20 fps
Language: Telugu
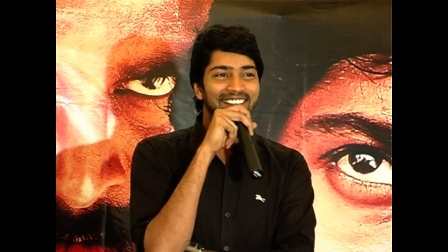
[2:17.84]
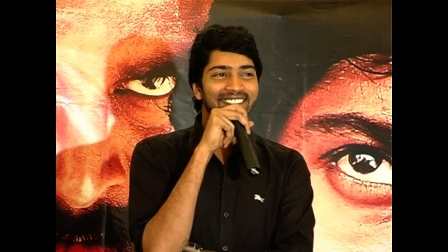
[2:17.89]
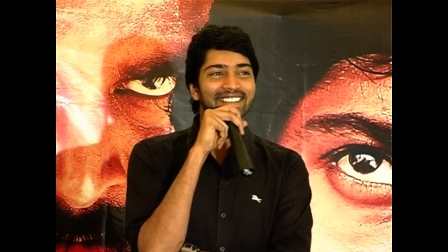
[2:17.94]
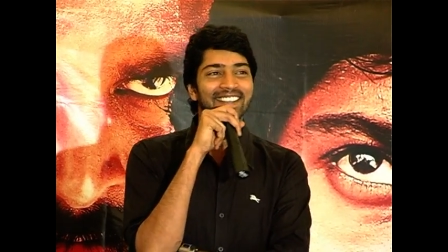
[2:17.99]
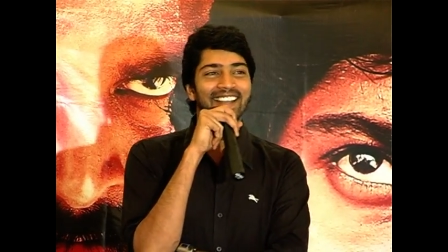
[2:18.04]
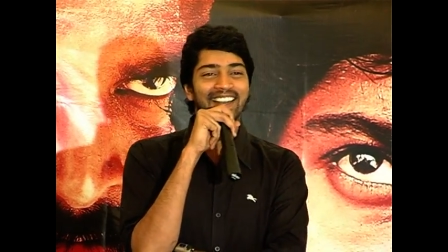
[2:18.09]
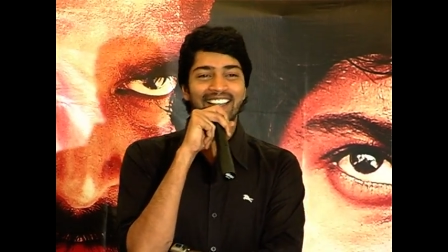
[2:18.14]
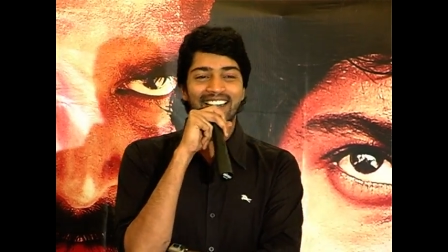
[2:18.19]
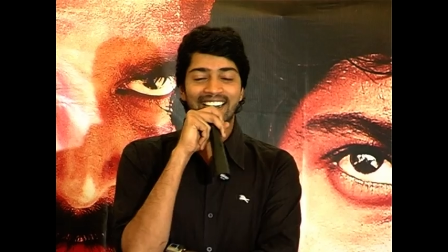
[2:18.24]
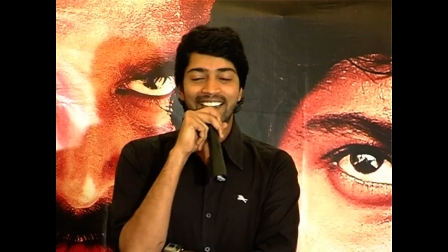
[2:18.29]

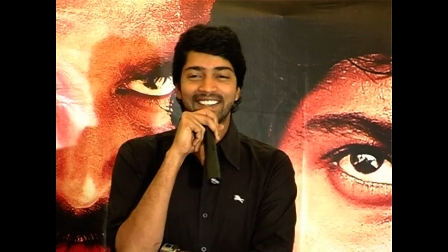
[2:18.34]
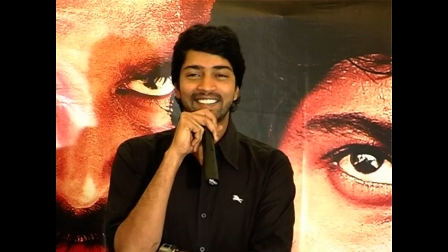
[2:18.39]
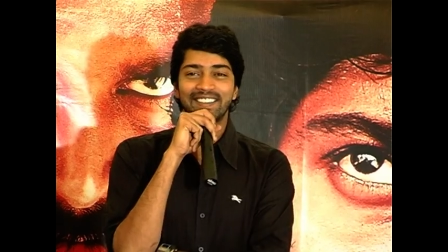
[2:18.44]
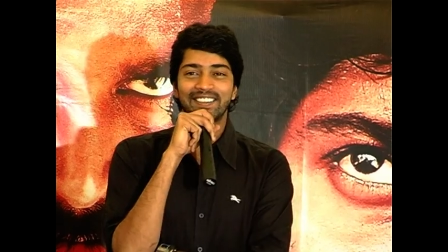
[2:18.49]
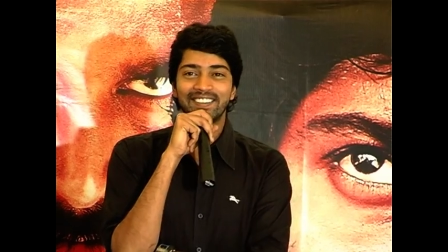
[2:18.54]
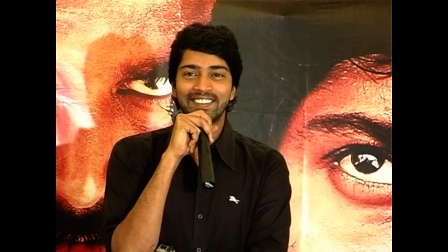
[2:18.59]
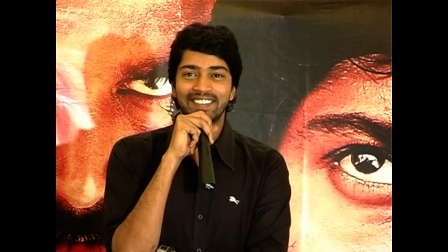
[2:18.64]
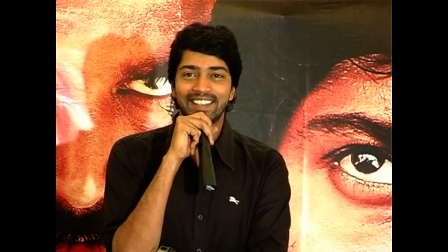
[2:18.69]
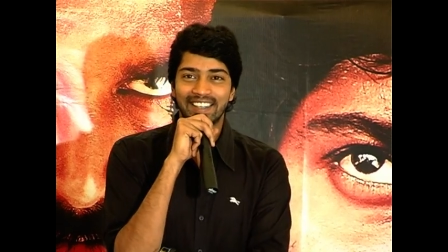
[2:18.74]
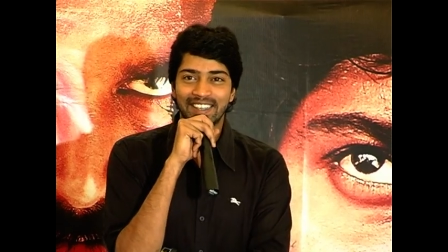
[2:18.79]
చాలా
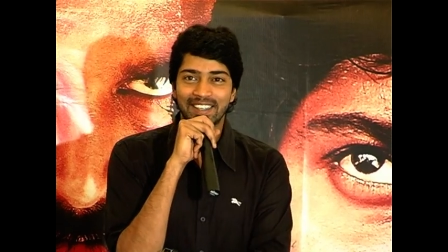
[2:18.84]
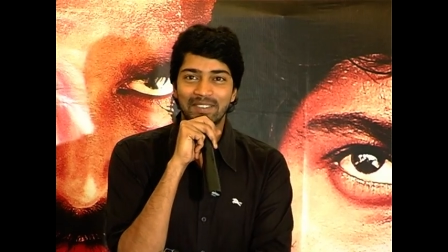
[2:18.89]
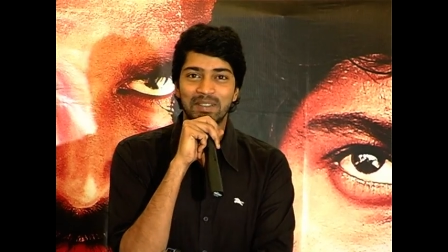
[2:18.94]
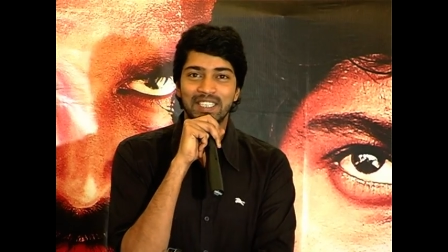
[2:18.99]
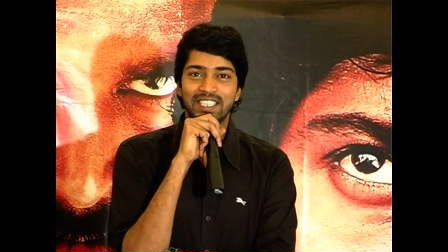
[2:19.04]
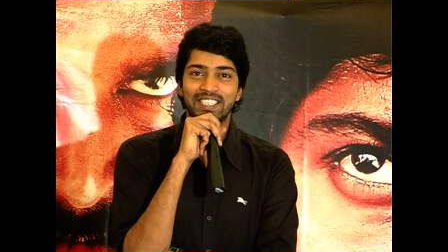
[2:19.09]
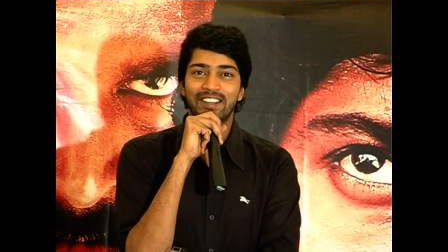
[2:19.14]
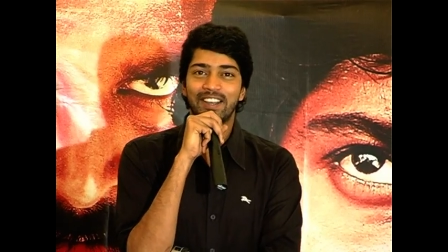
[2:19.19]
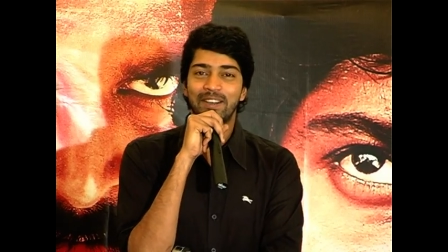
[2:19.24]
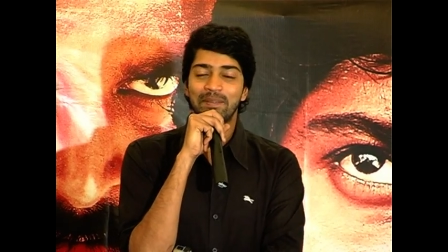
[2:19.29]
ఆనందంగా ఉంది అది
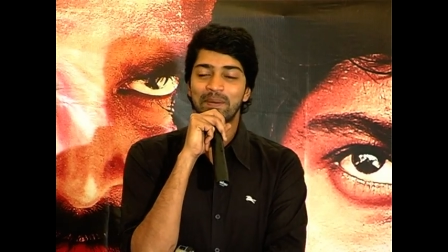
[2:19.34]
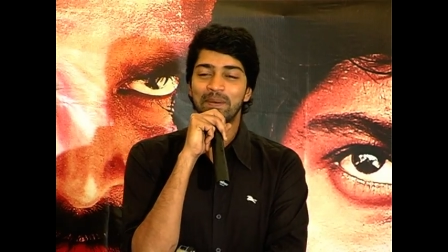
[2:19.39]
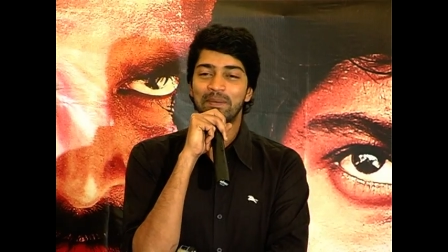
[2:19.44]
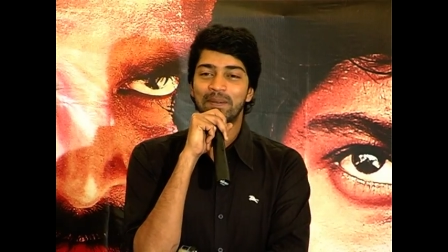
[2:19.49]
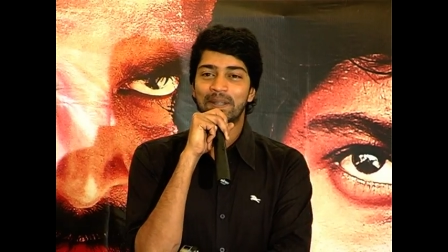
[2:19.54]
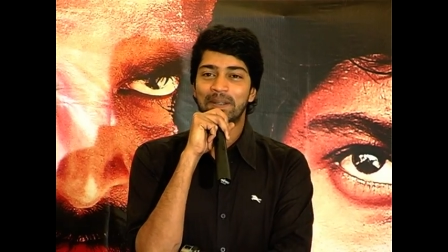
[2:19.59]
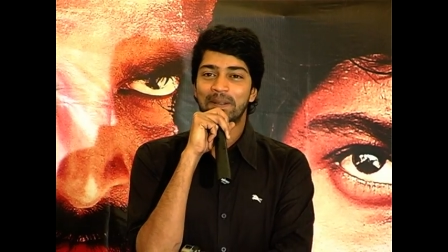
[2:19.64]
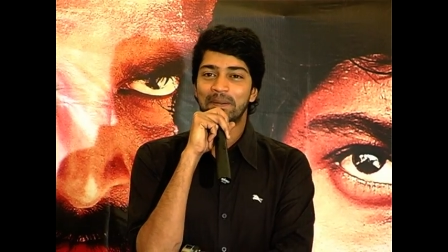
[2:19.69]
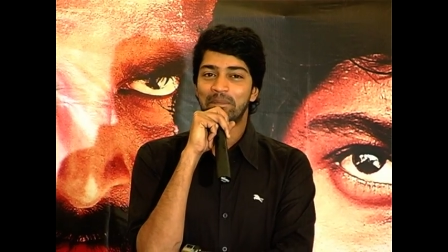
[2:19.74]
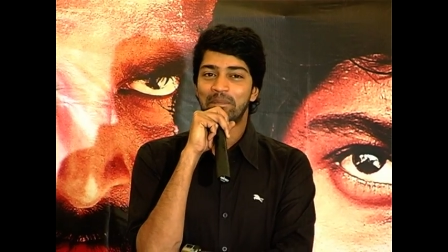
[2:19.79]
మంచి
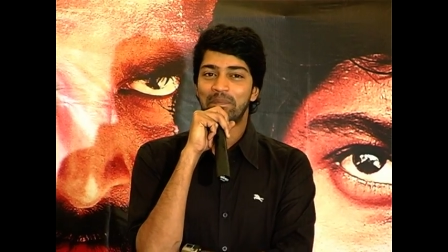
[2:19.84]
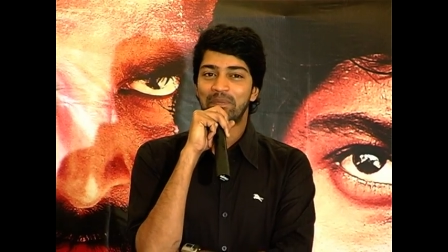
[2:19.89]
కాంప్లిమెంట్